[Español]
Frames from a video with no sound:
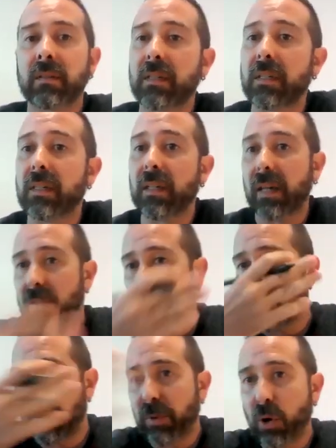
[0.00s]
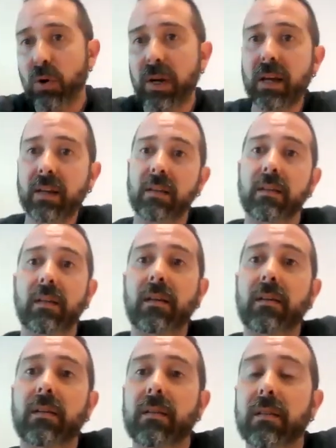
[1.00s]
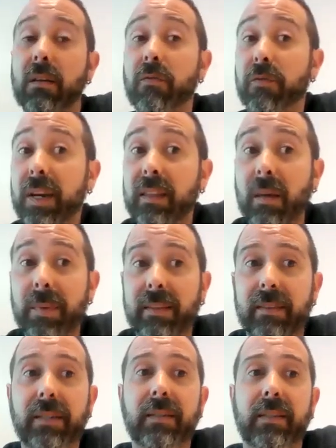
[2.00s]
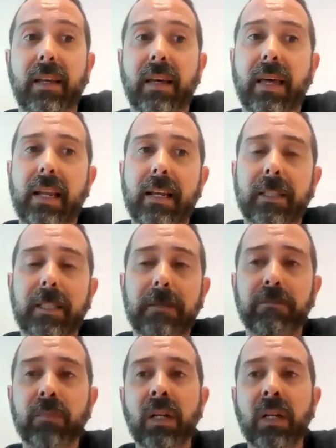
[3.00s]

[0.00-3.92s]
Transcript: Y esos se prolongan eh, infinitamente en adelante.